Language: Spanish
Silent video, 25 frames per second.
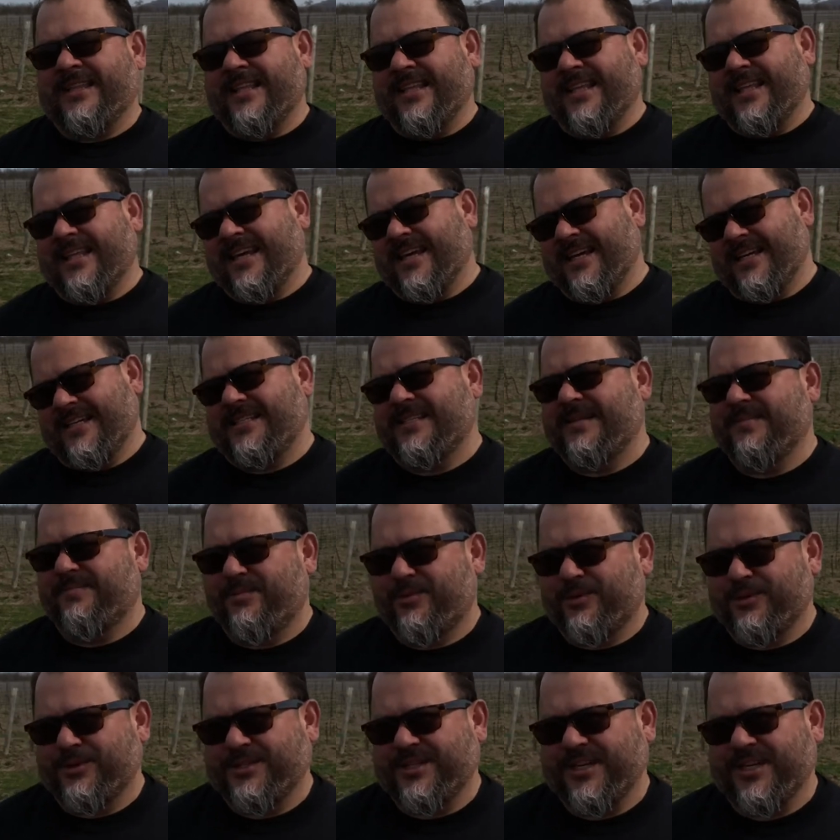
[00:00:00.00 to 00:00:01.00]
de este
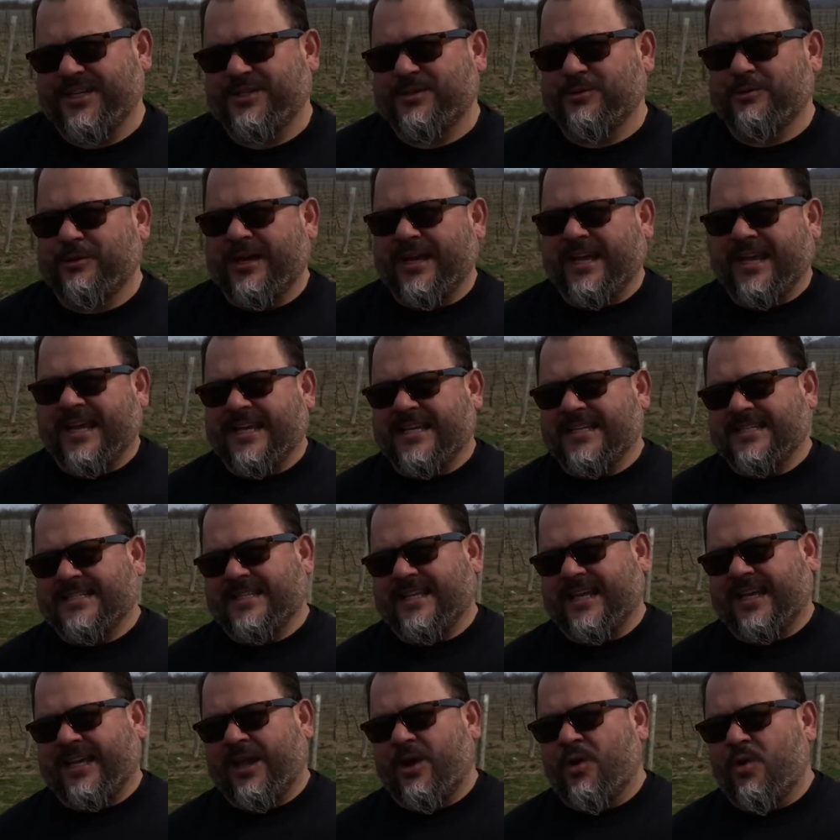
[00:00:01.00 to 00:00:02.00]
proceso es
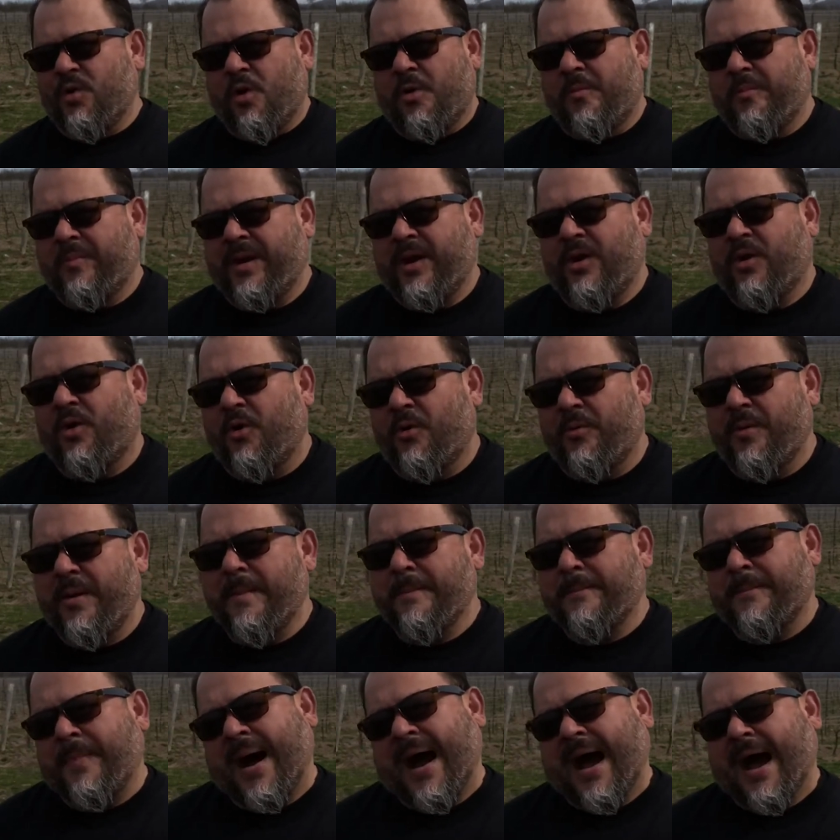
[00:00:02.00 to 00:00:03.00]
de que un hombre
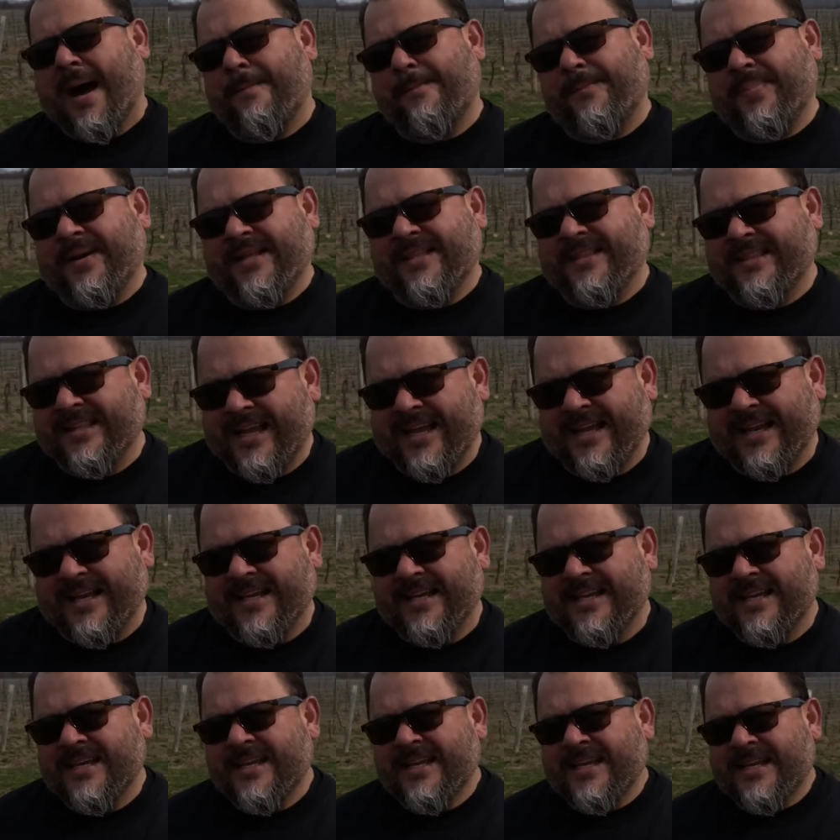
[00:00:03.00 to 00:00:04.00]
joven va a aprender.
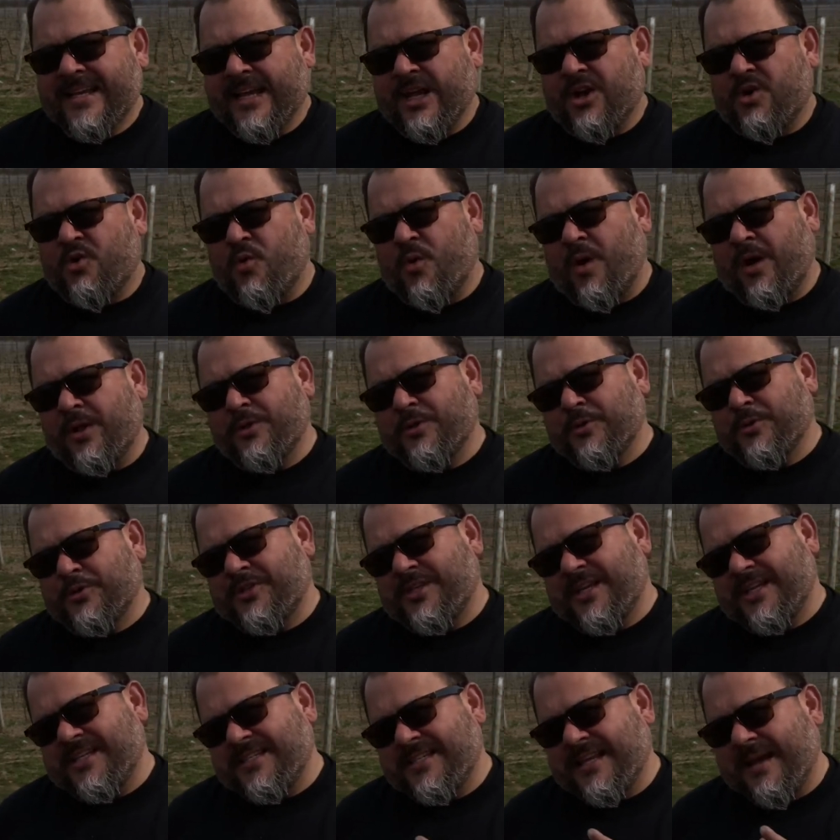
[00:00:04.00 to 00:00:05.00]
Y cuando
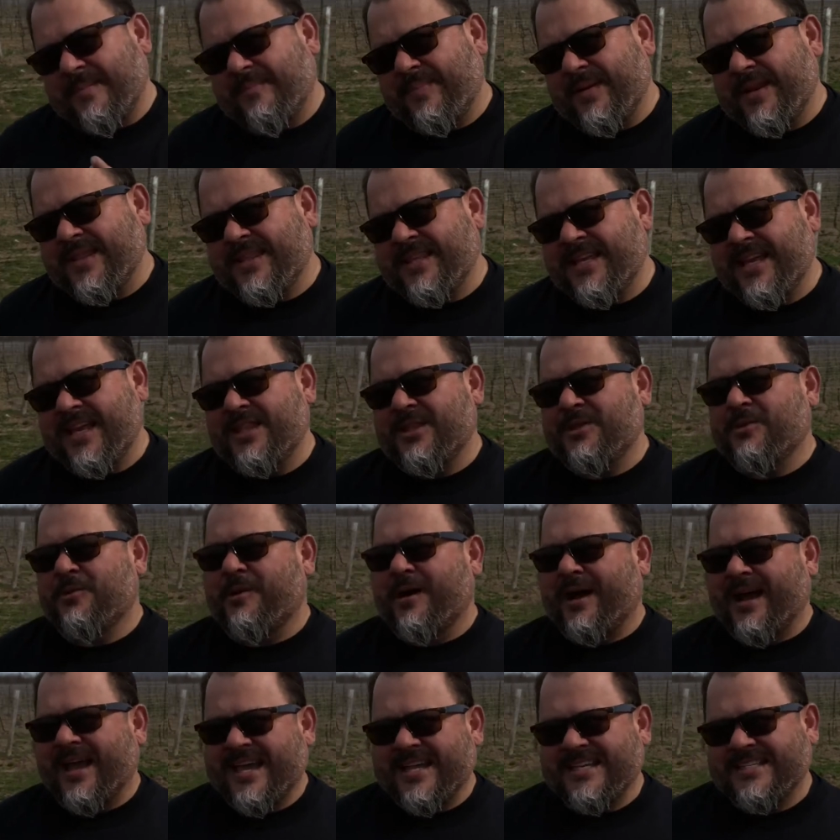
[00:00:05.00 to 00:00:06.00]
usted está aprendiendo
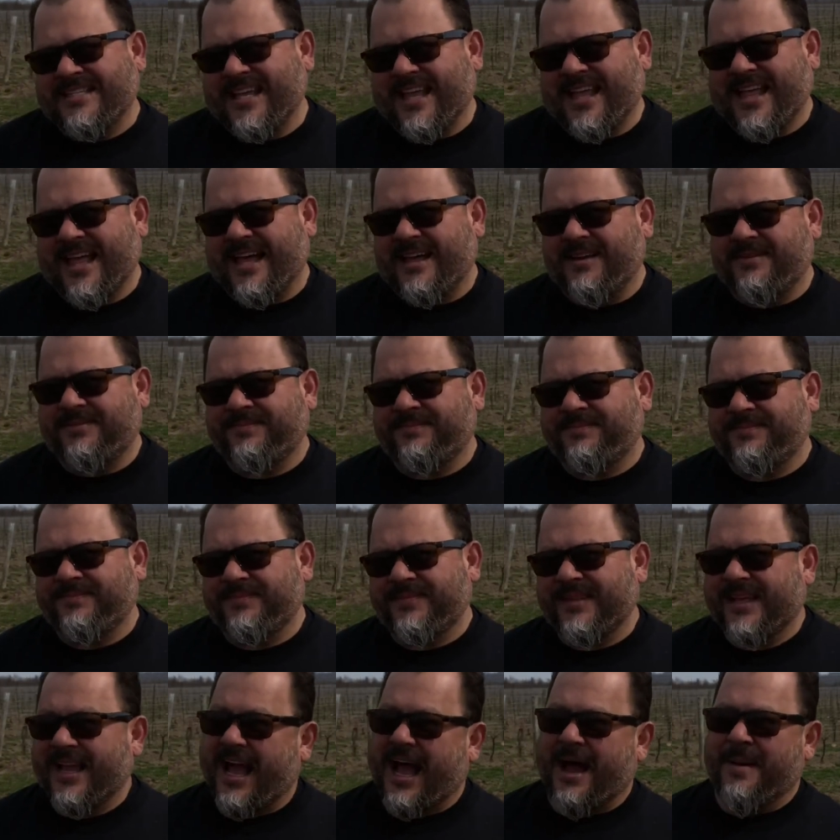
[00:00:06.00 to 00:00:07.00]
a esa edad,
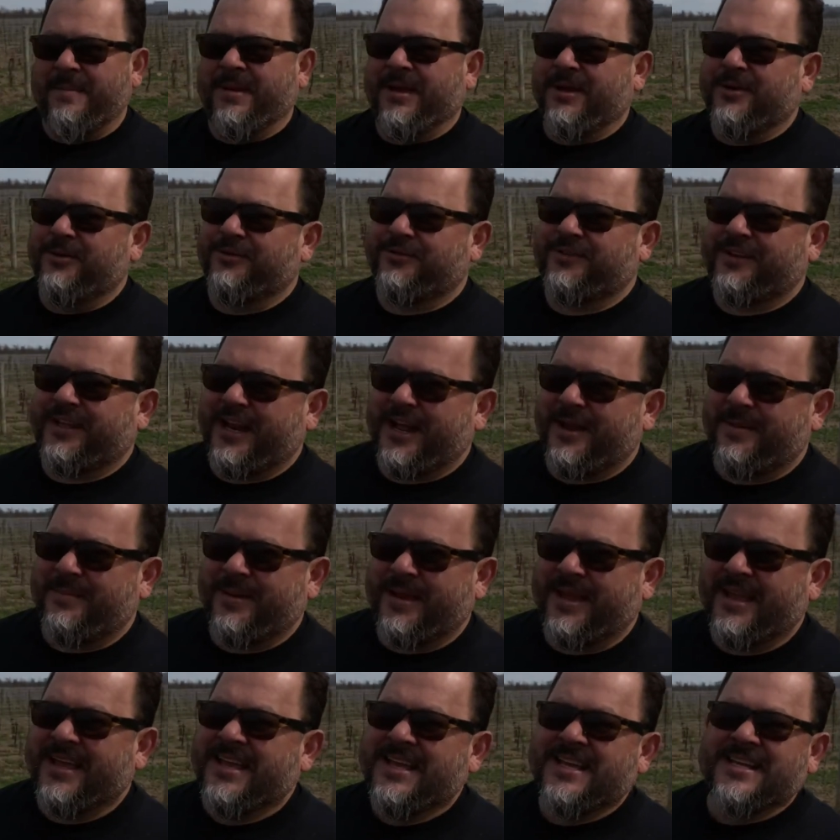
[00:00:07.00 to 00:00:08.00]
amigos,
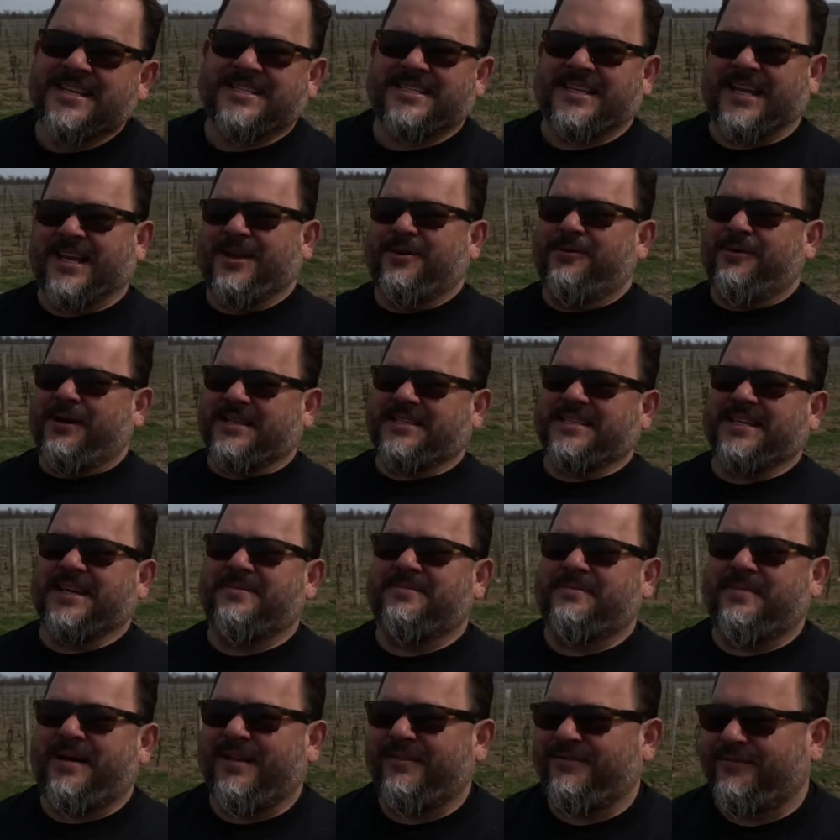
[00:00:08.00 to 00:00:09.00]
créame se le va a hacer
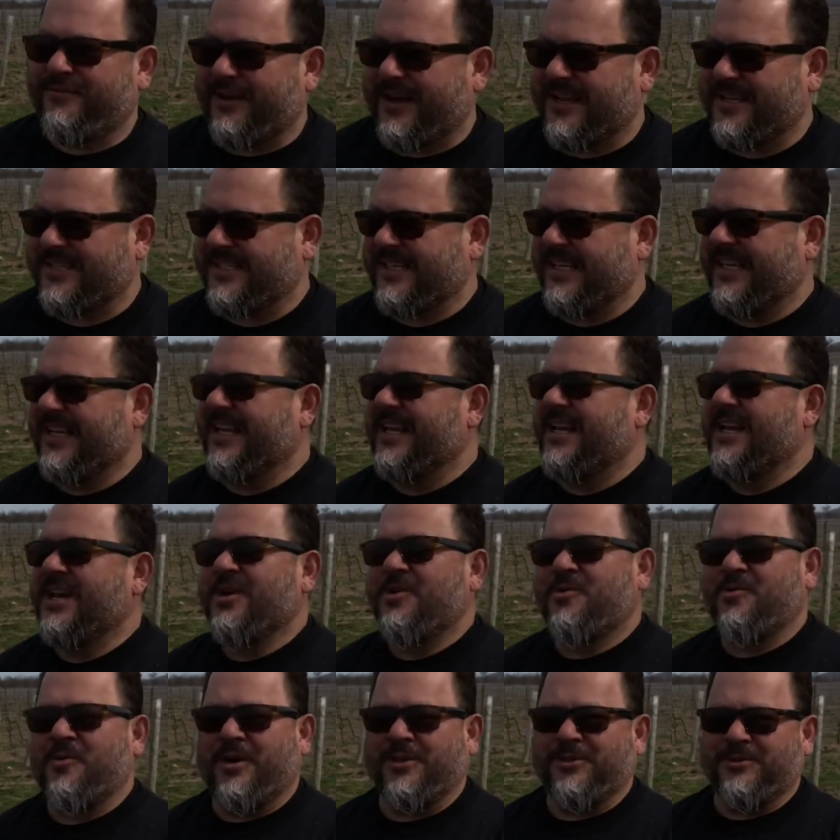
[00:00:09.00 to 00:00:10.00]
más fácil
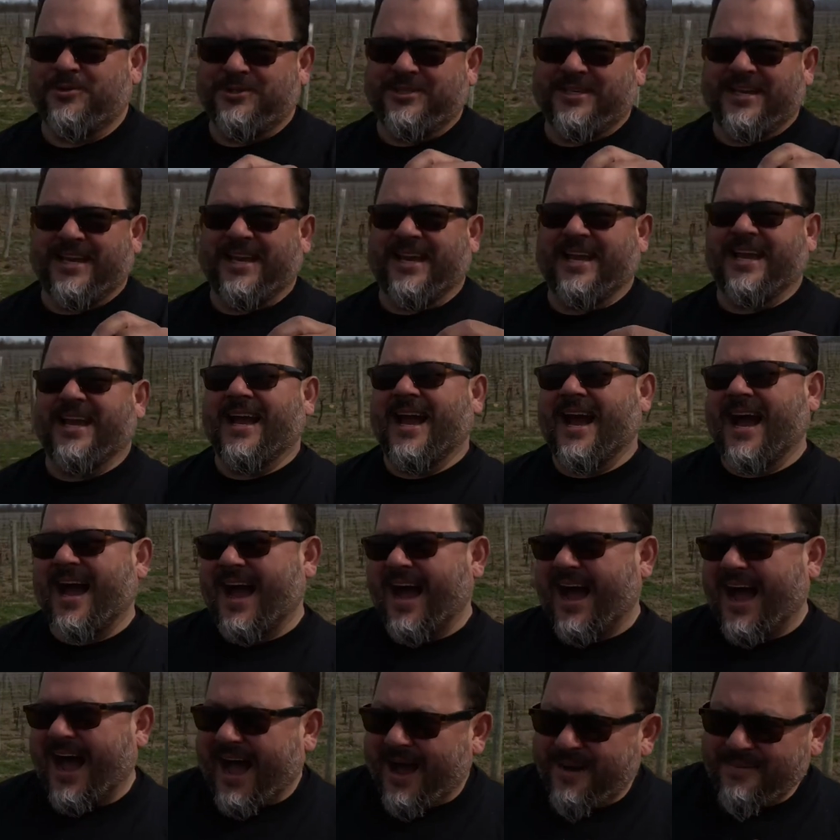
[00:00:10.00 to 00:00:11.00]
cuando llegue
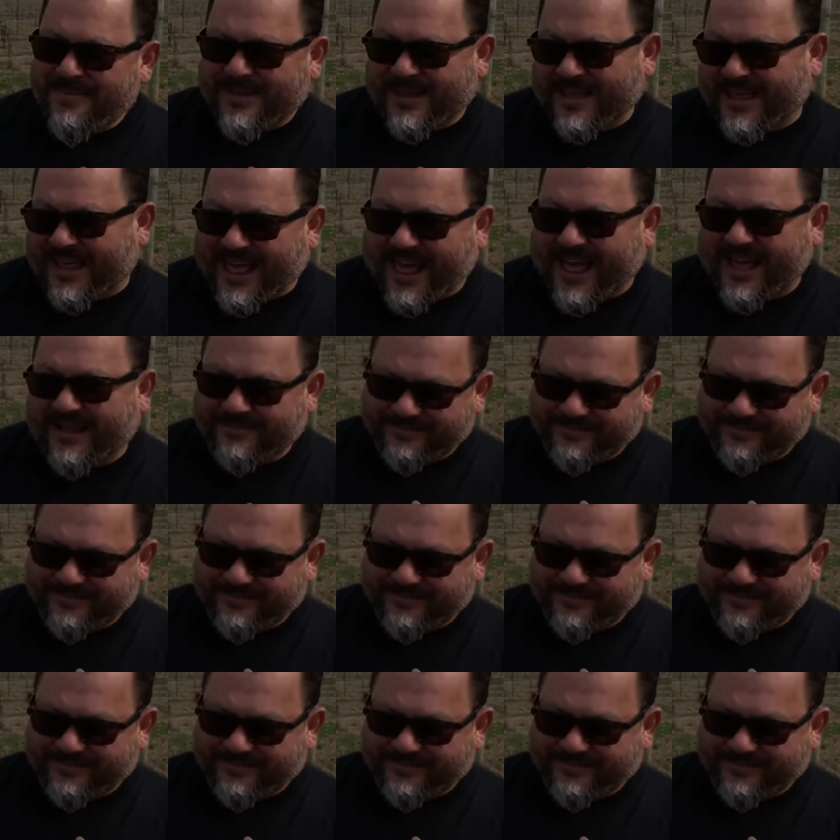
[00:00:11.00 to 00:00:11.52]
a mi edad